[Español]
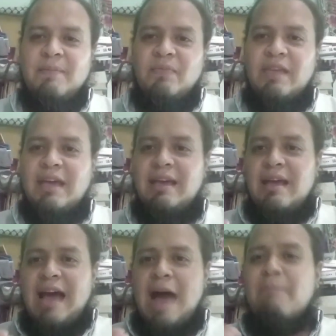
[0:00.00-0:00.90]
de
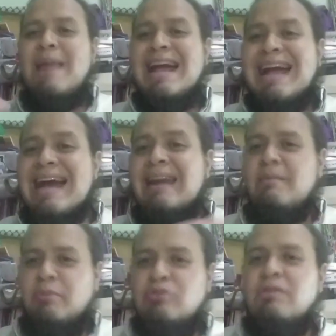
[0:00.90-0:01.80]
aplacar
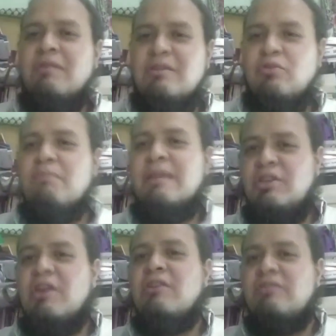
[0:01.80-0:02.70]
la posible
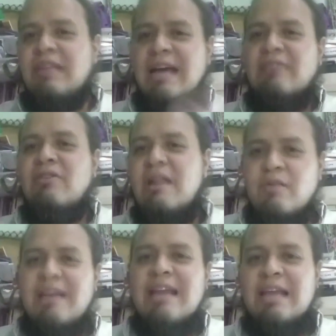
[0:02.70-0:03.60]
subversión tirando
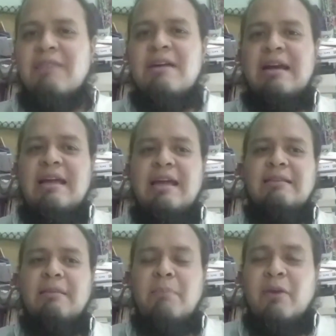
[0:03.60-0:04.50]
algunas dádivas a la
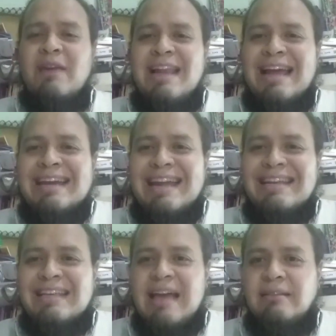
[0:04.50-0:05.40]
gente. Pero en la
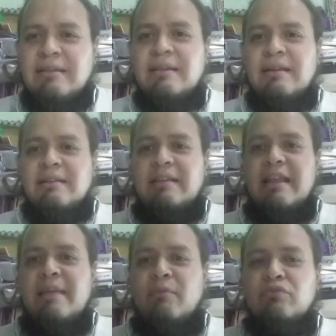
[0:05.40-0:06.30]
realidad
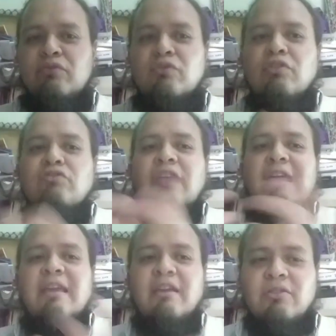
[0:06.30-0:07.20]
tenemos unos
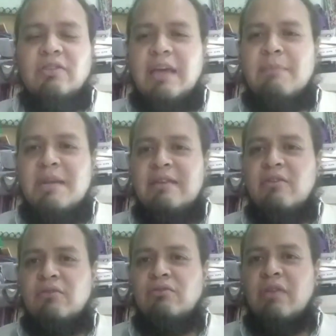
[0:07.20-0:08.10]
tejidos que han
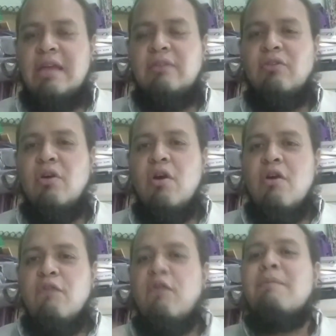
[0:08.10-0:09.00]
venido construyendo
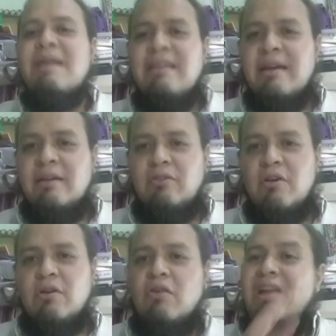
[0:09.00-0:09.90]
formas de
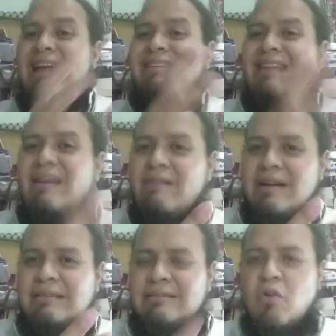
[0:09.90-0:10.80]
gestión colectivas,
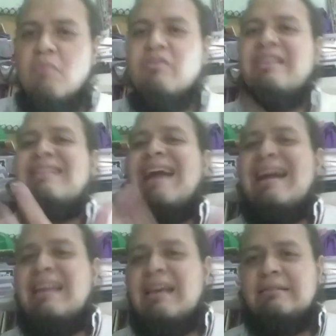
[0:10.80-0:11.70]

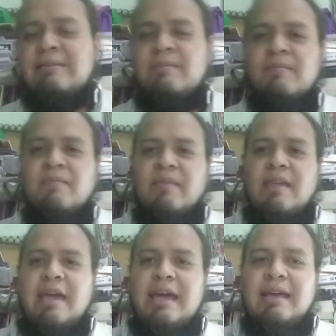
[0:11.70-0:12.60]
comunitarias,
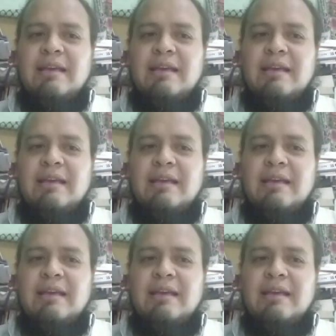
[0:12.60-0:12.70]
que